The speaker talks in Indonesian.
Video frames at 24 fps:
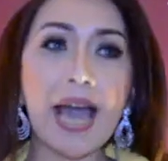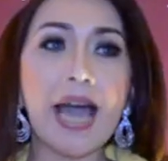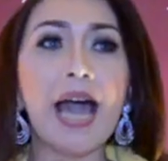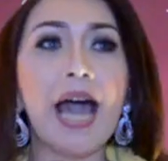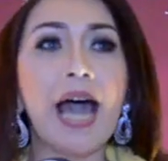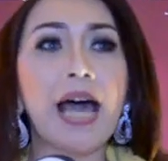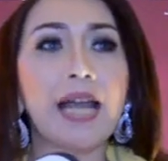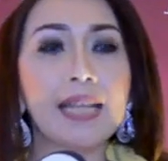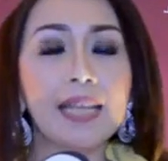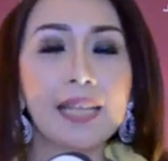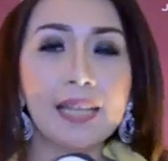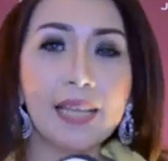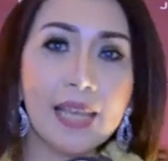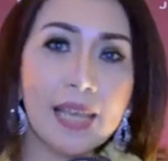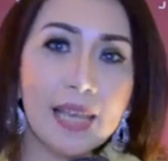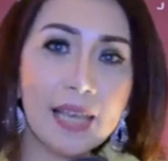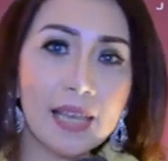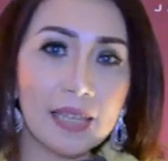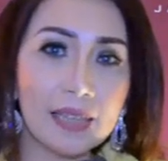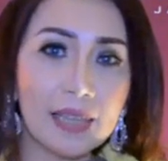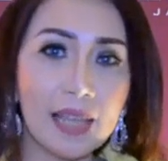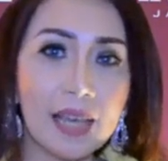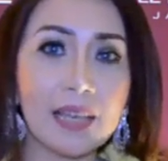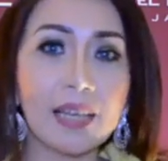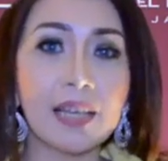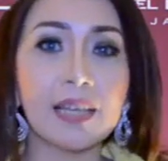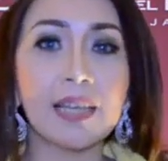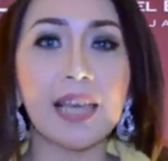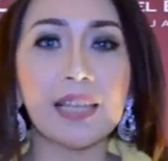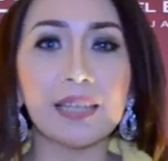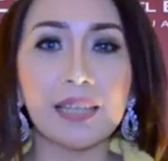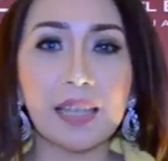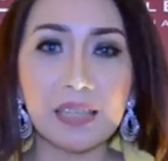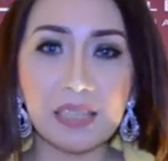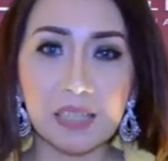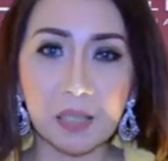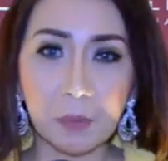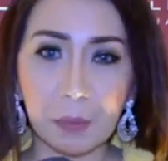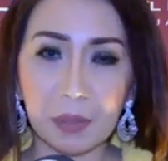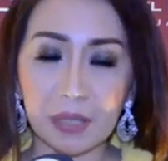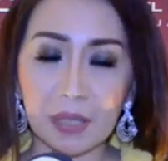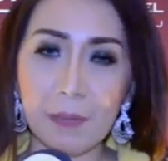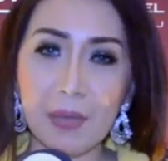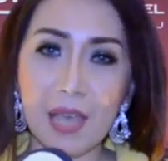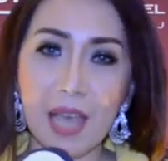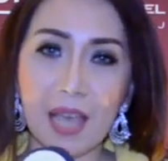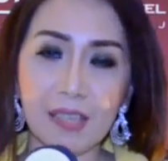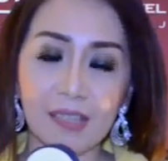Hari ini kita kegiatan
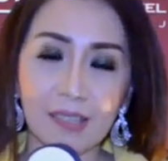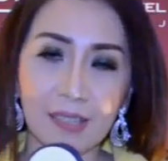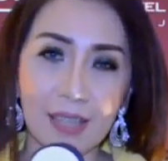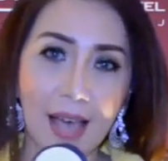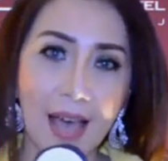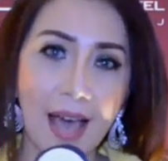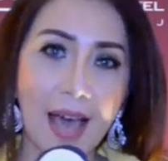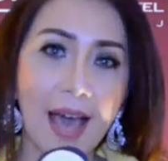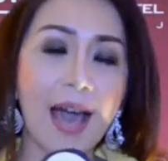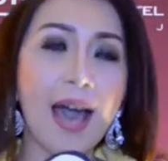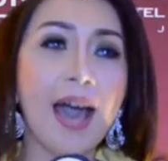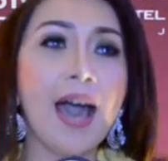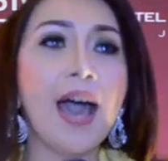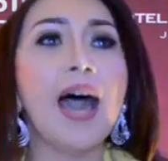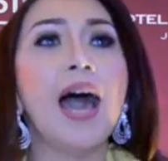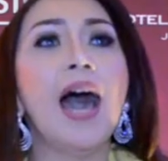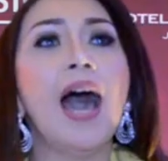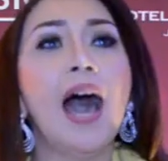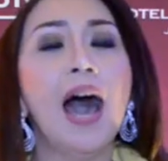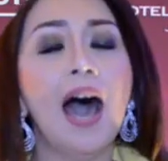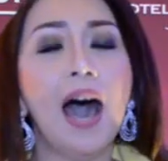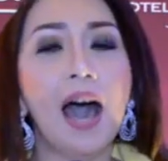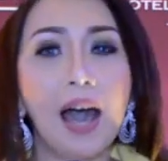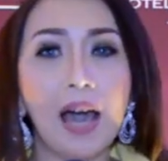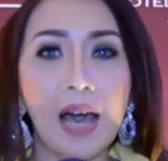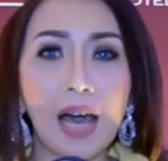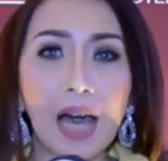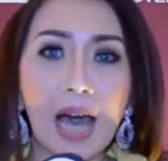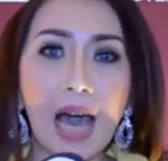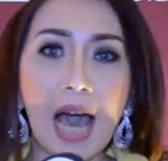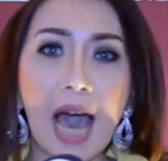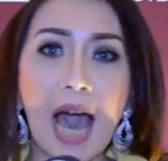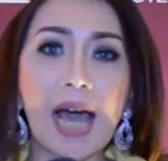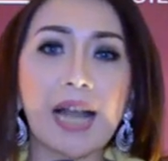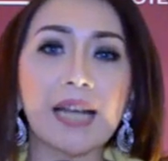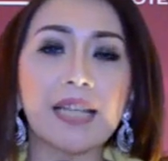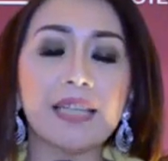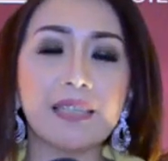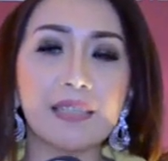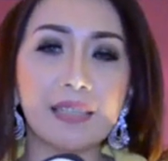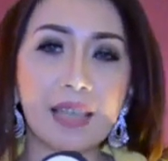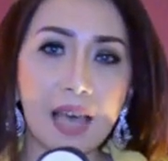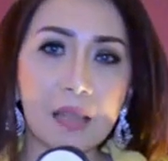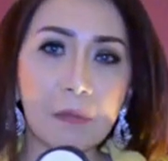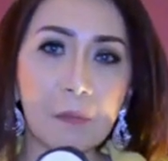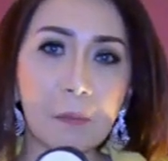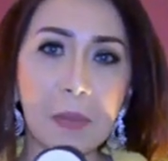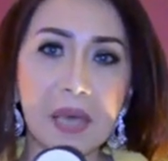seperti biasa, uh,
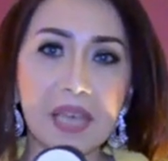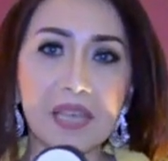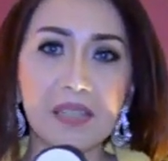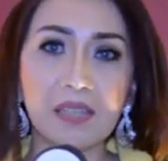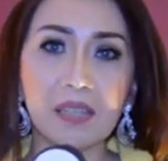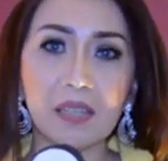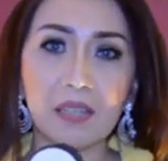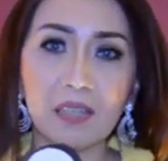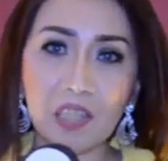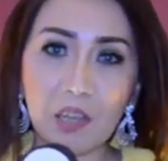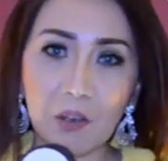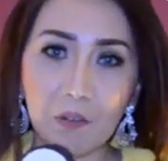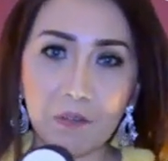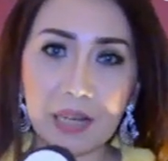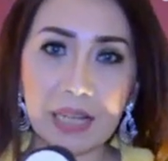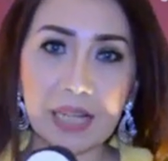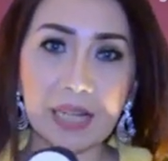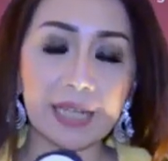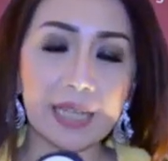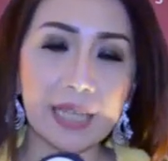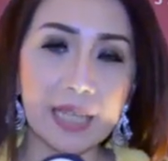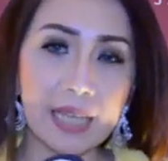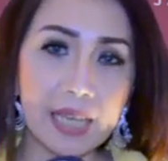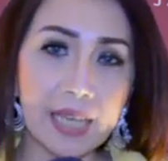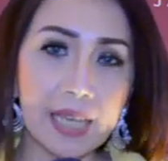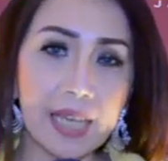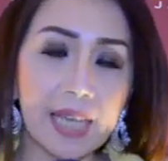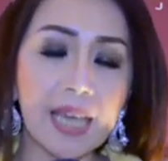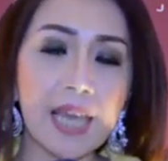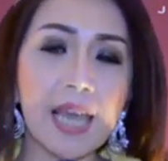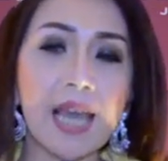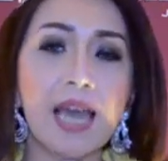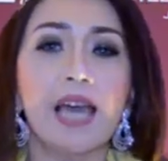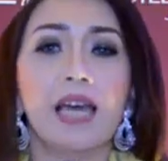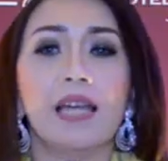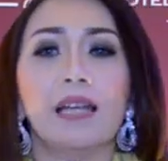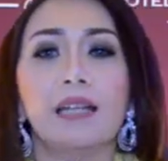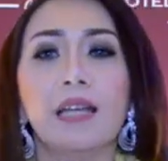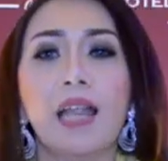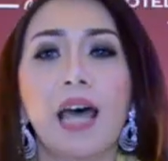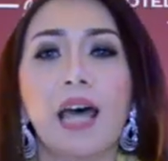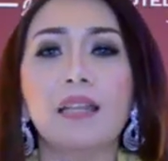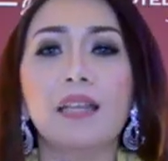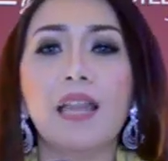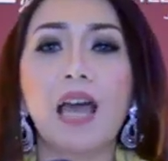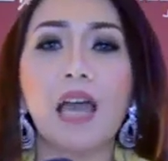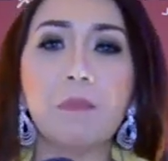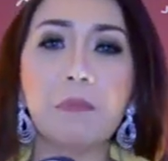arisan Passion Jewelry
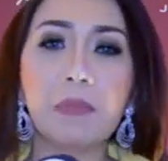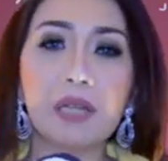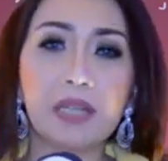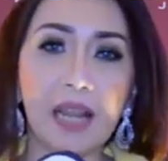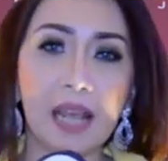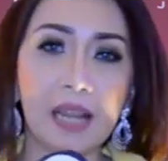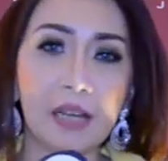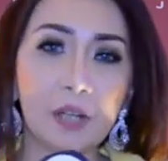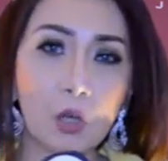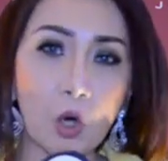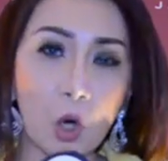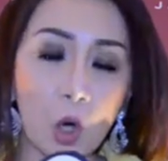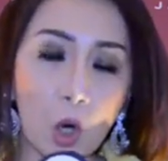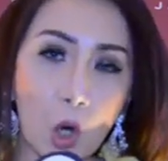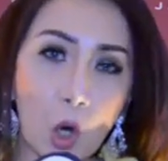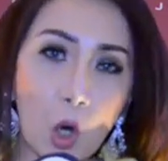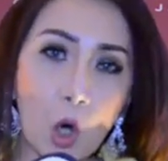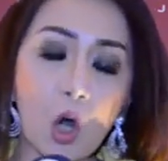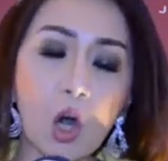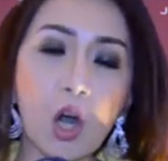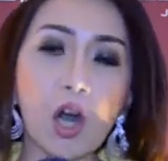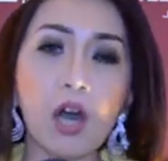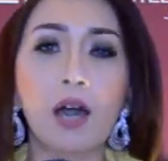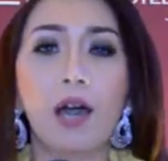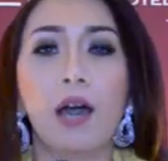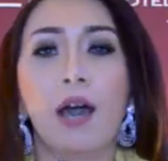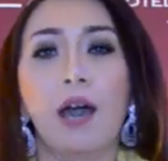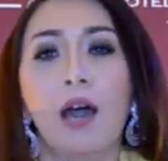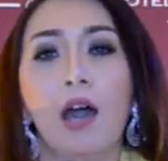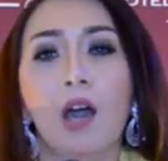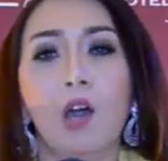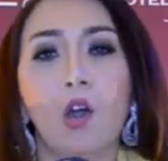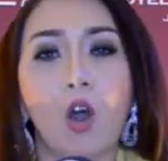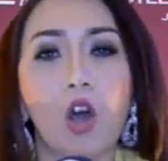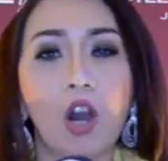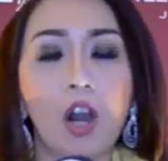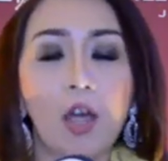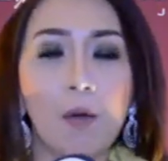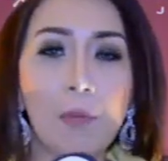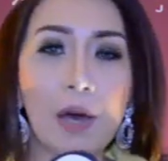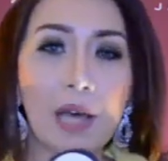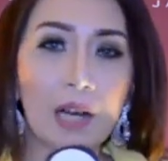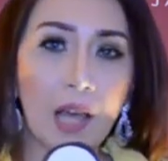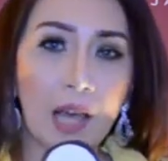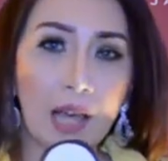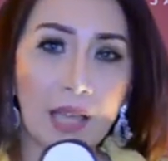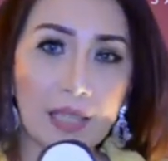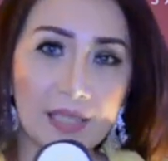dan Diamond Co
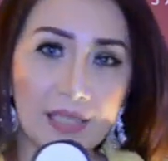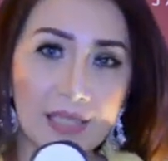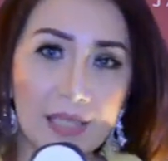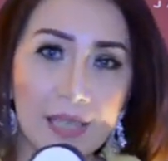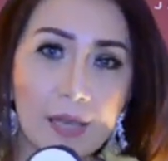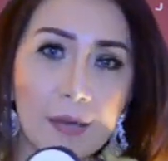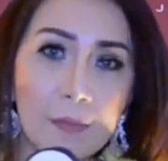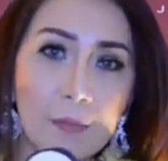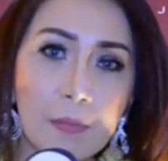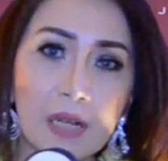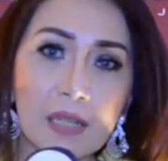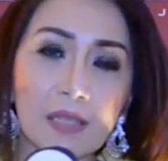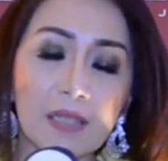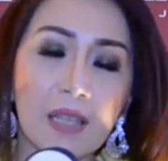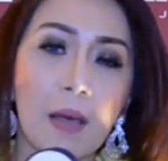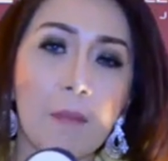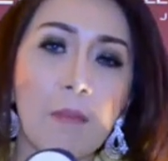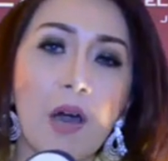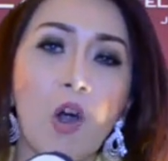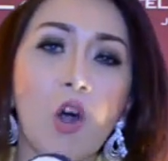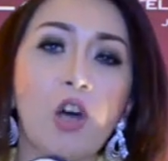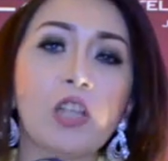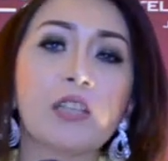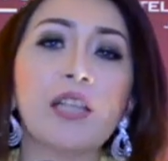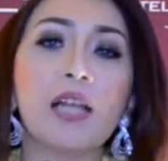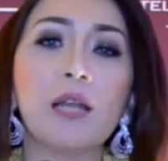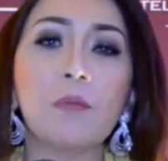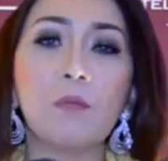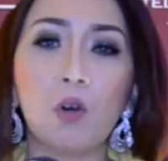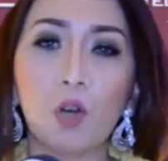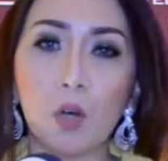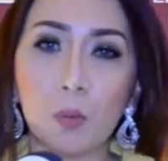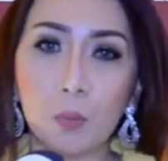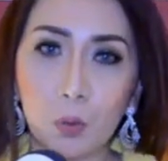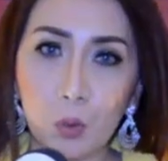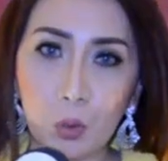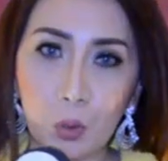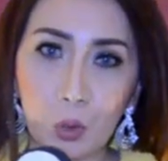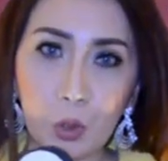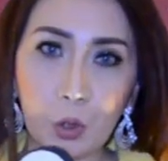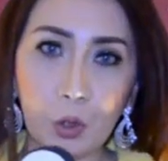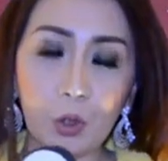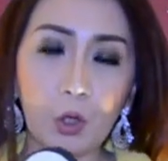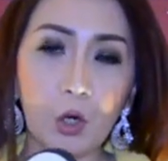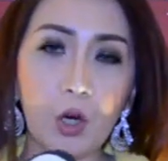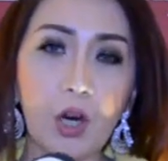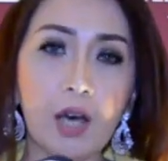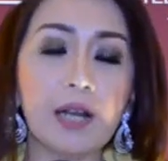berkolaborasi bersama Hotel
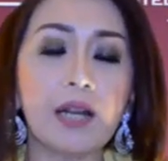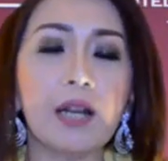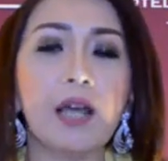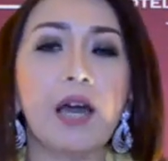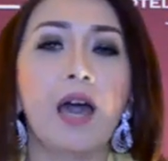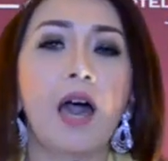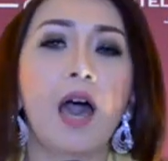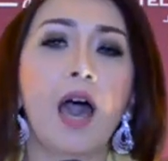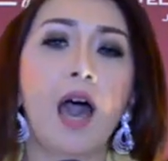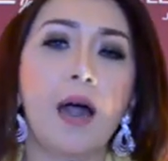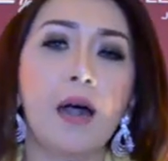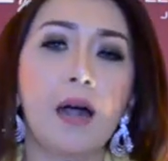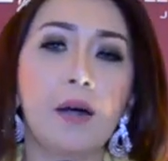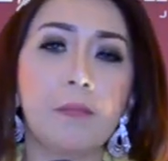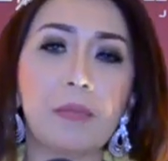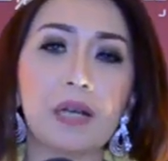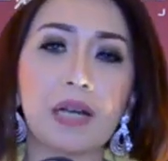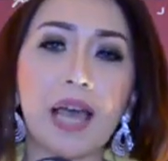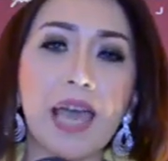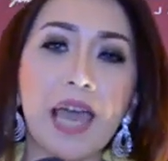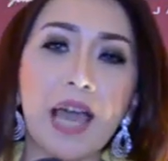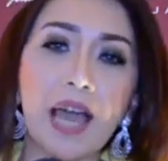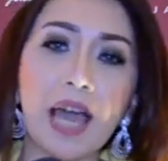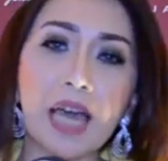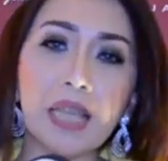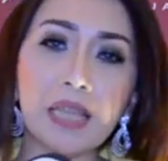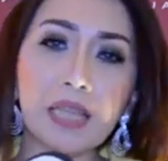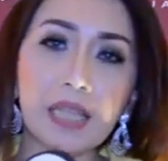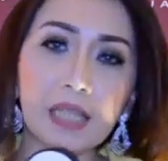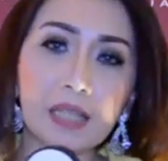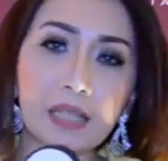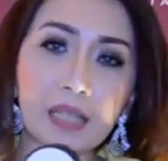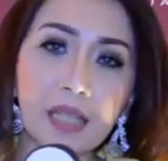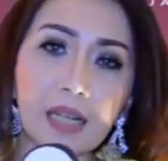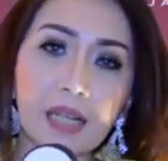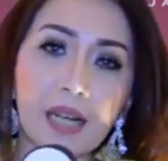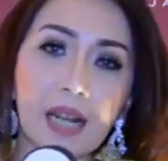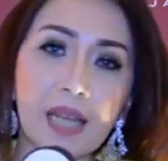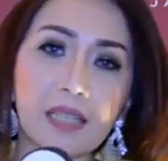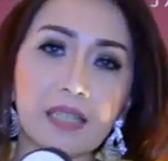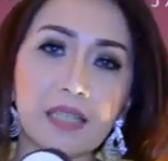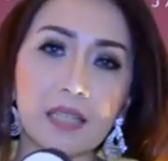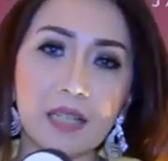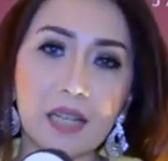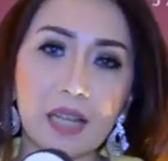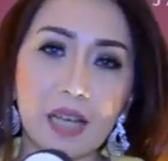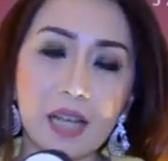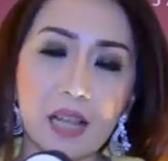Borobudur uh, merayakan
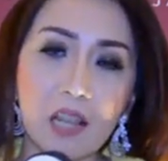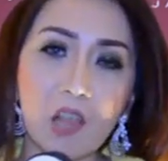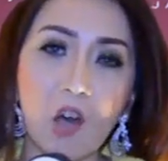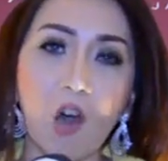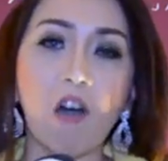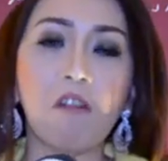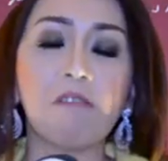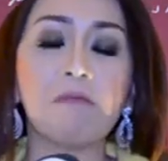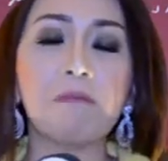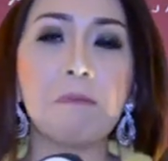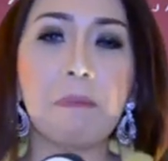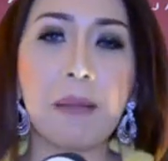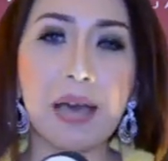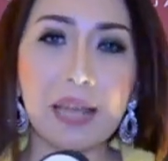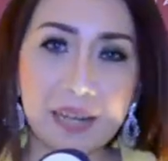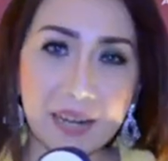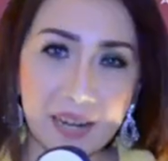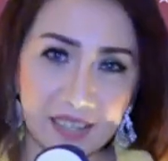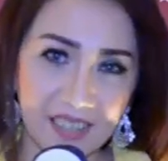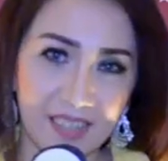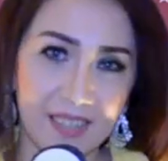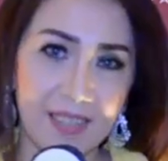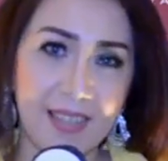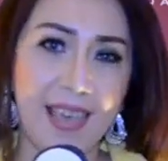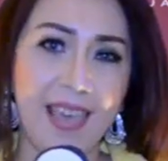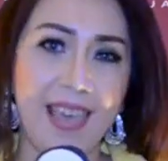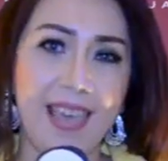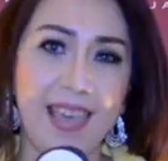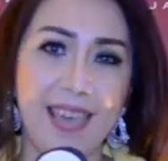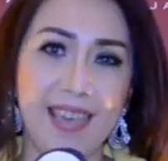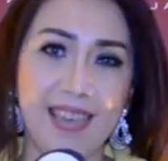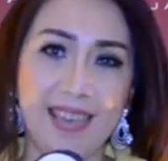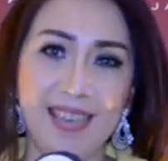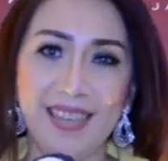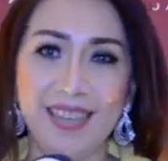International of Mother's Day.